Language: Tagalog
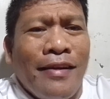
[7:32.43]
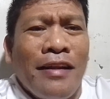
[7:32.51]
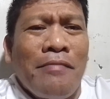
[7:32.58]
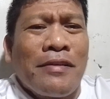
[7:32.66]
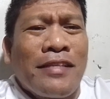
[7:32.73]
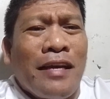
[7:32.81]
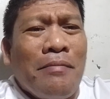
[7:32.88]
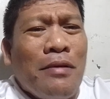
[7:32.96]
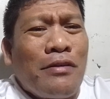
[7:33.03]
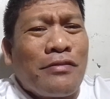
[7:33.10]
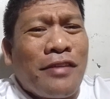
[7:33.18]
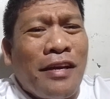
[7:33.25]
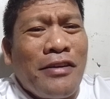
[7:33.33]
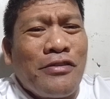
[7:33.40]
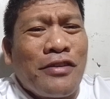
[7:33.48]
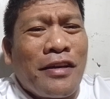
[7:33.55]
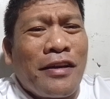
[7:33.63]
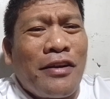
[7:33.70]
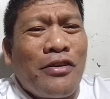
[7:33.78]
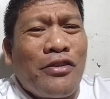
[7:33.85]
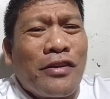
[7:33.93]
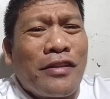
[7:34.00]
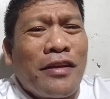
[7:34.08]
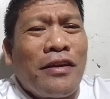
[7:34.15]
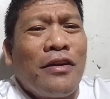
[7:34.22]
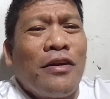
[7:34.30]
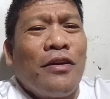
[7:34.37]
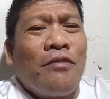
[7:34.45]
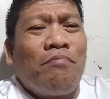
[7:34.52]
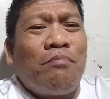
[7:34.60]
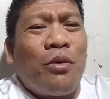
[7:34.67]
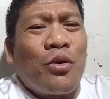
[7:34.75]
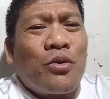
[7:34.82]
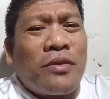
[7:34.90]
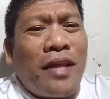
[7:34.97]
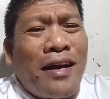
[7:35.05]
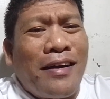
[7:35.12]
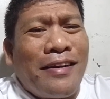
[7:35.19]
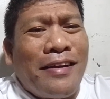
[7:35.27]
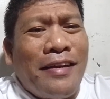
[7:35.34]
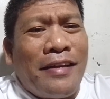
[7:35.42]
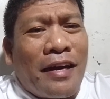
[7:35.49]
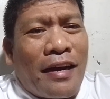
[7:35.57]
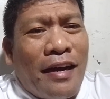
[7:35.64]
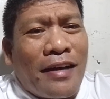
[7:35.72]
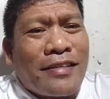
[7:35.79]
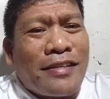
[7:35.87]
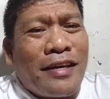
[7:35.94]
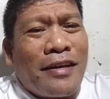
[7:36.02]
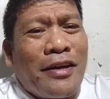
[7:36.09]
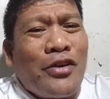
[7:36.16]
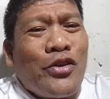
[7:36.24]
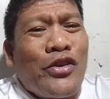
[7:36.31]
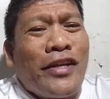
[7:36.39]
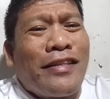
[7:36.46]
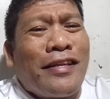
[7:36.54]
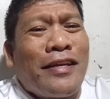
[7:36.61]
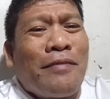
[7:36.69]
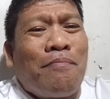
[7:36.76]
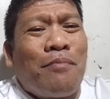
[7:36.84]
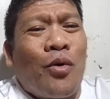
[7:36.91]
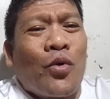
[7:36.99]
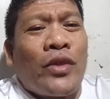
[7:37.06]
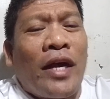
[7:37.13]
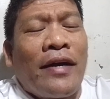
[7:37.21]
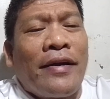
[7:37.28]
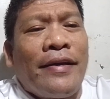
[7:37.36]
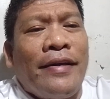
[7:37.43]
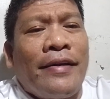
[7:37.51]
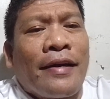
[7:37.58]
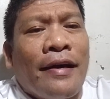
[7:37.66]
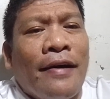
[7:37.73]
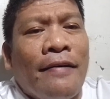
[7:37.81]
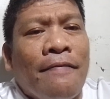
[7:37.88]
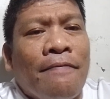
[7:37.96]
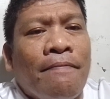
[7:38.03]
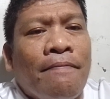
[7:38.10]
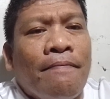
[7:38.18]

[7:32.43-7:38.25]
yan ang masabi ko sa iyo Sara Duterte putang ina ka Sara Duterte putang ina ka